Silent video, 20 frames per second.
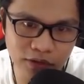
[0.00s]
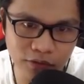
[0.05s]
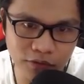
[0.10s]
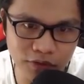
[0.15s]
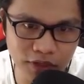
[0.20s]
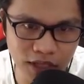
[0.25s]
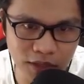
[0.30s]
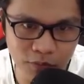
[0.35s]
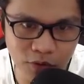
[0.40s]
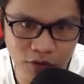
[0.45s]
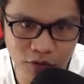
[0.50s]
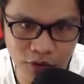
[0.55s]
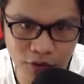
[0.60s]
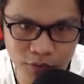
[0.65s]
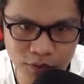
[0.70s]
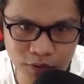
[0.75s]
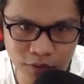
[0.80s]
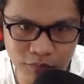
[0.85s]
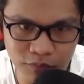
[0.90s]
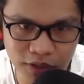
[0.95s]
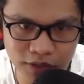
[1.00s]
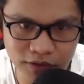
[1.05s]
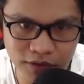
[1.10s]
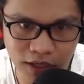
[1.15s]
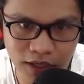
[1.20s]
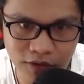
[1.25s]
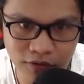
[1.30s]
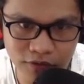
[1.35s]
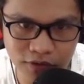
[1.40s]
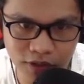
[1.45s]
Tungod ni mo kay customer,
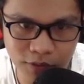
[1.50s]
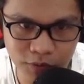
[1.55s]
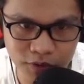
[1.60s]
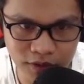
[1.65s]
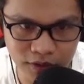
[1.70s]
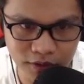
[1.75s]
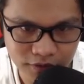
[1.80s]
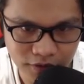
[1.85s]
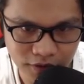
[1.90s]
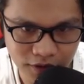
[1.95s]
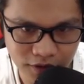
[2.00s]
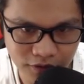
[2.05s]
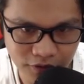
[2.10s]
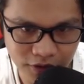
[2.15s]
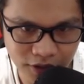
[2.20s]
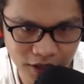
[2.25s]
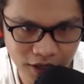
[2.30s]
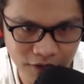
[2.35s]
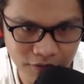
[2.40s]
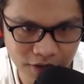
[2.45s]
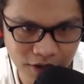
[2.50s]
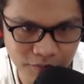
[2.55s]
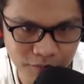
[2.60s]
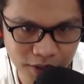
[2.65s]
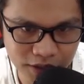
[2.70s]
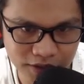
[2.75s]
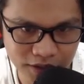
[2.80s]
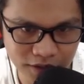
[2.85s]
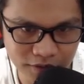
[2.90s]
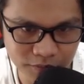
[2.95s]
tarong di, boss, lo. Ah, kuya, wag
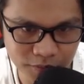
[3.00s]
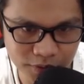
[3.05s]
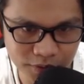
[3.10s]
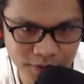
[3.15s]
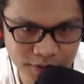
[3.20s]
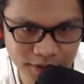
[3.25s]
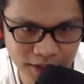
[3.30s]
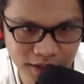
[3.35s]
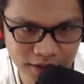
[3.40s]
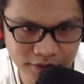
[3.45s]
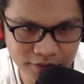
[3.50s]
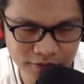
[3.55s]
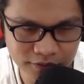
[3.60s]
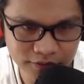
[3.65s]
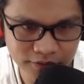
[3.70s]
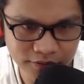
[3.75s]
matang bossing, oh.